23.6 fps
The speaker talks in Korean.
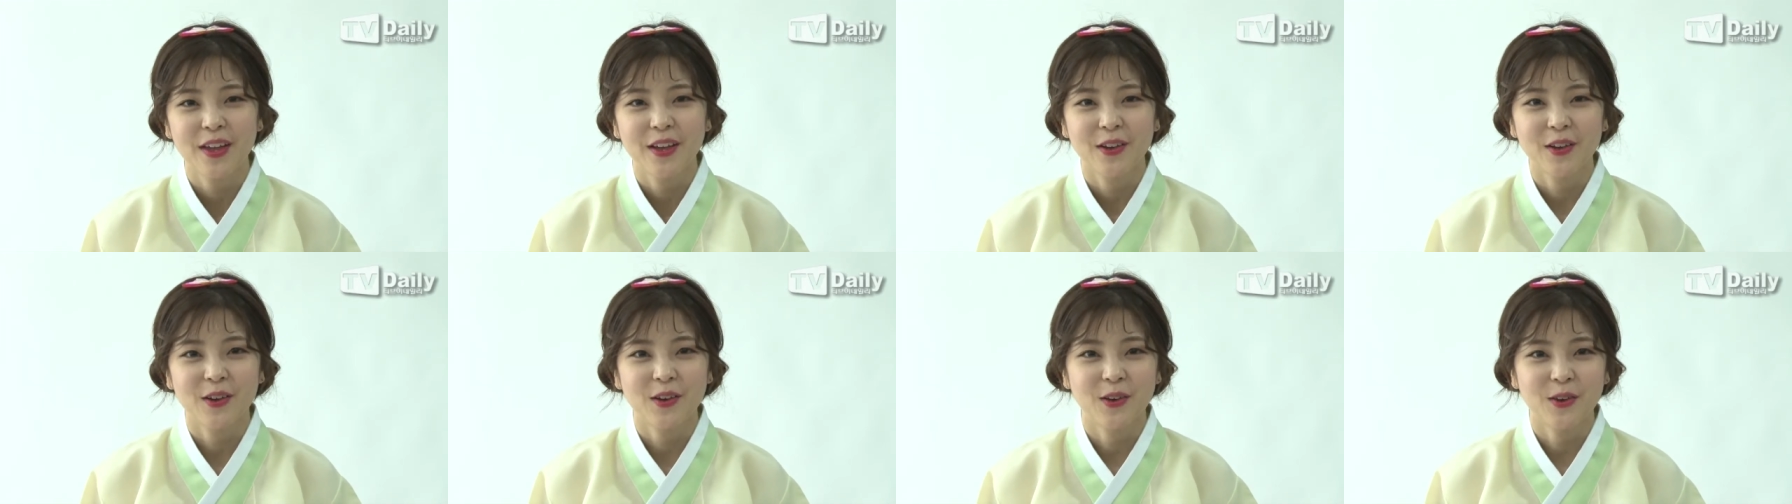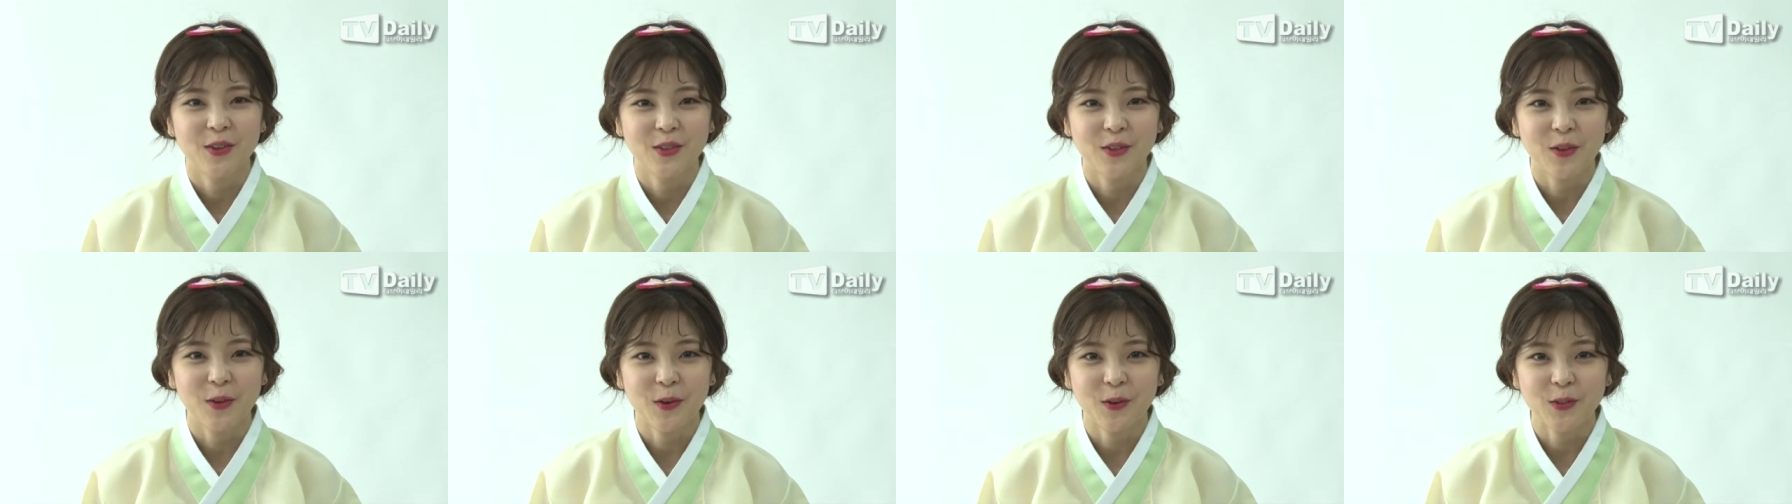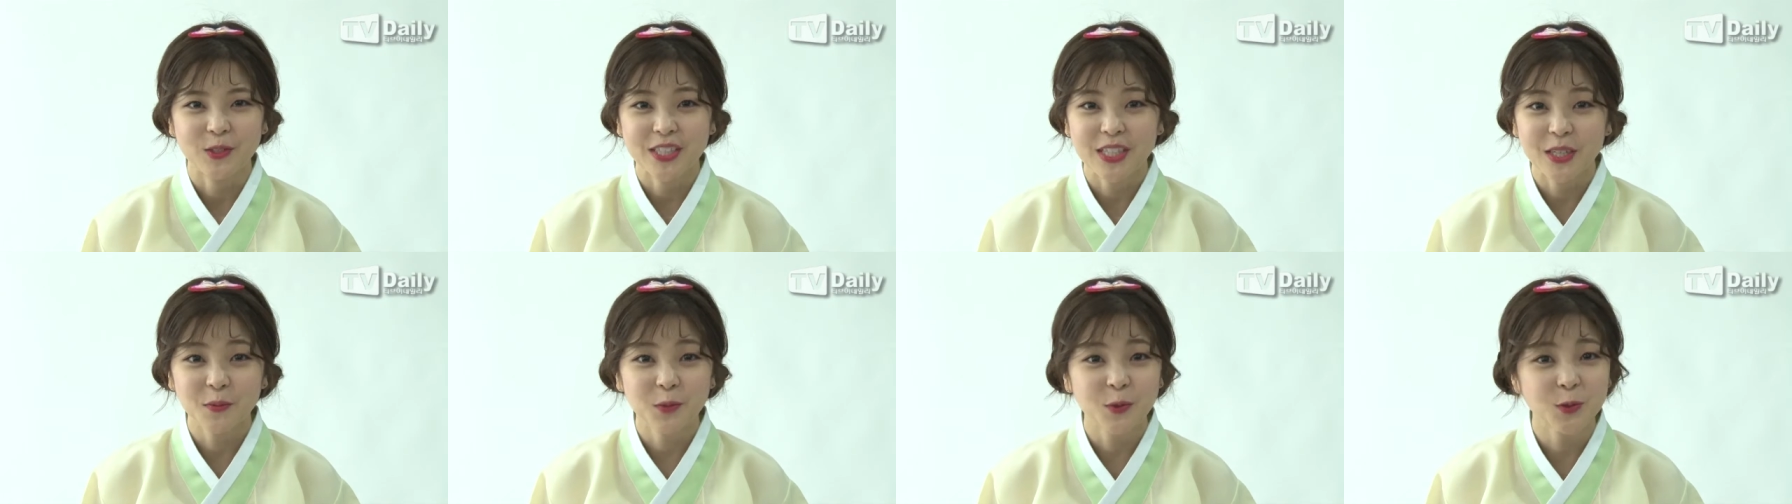더
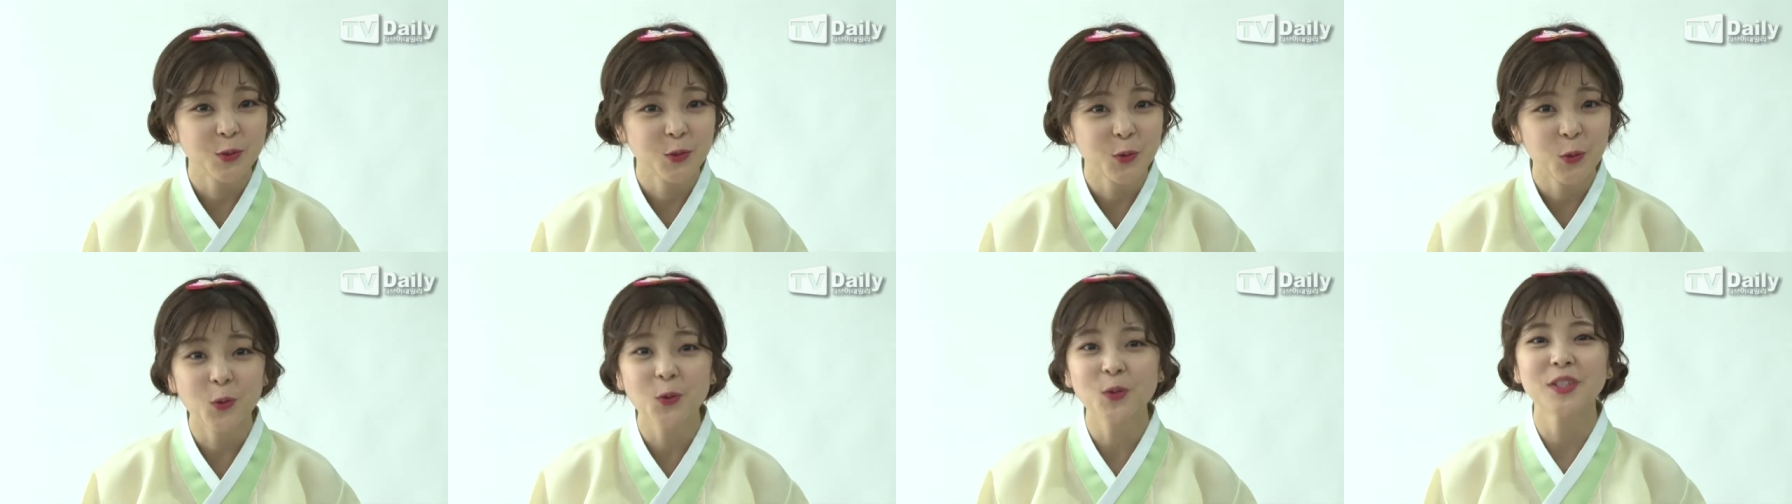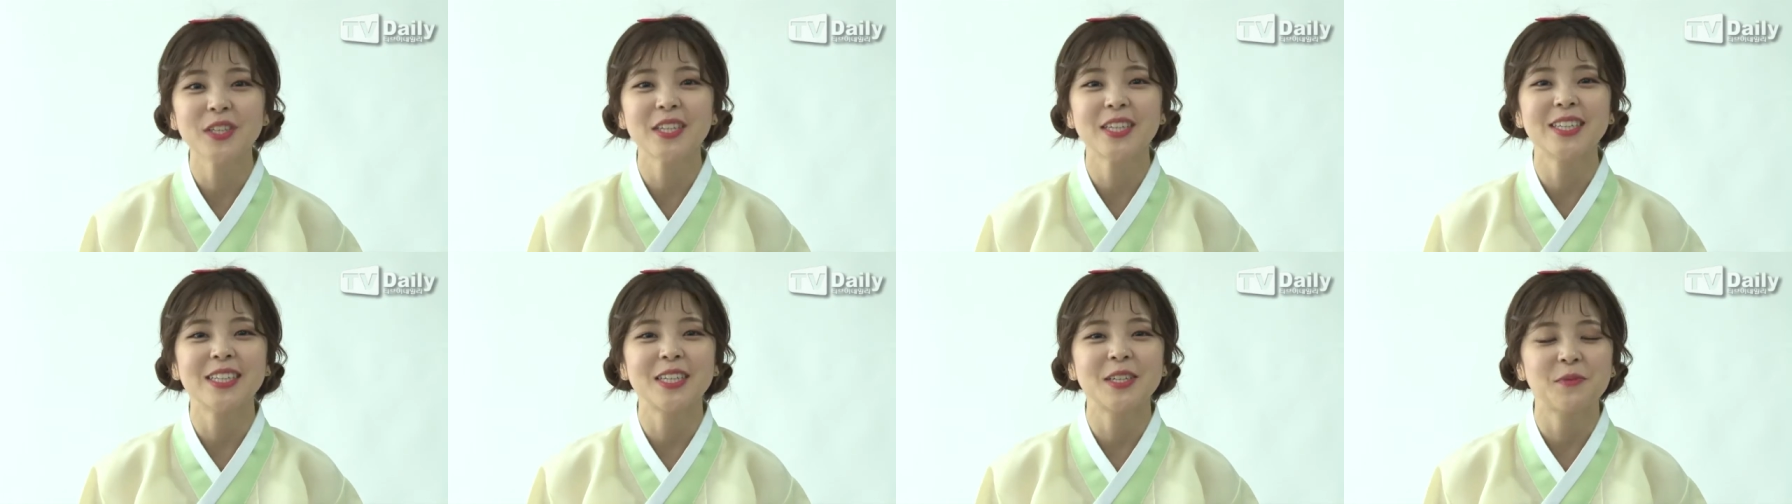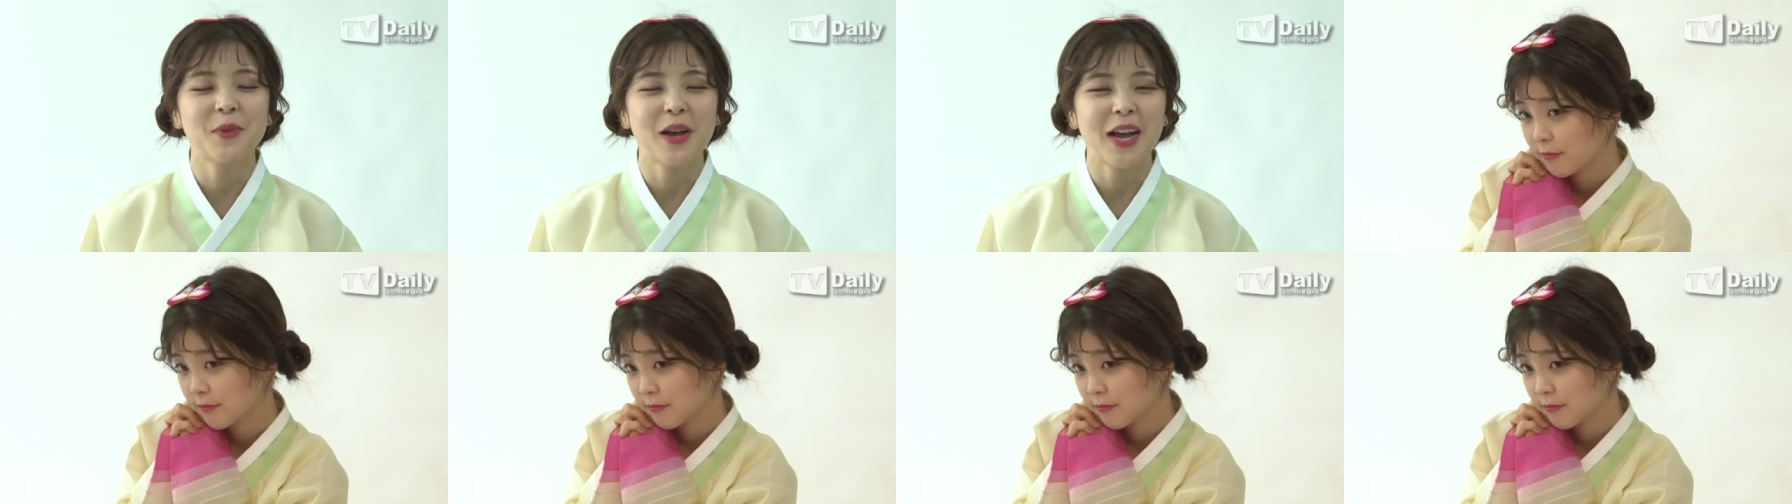기분 좋은 일들만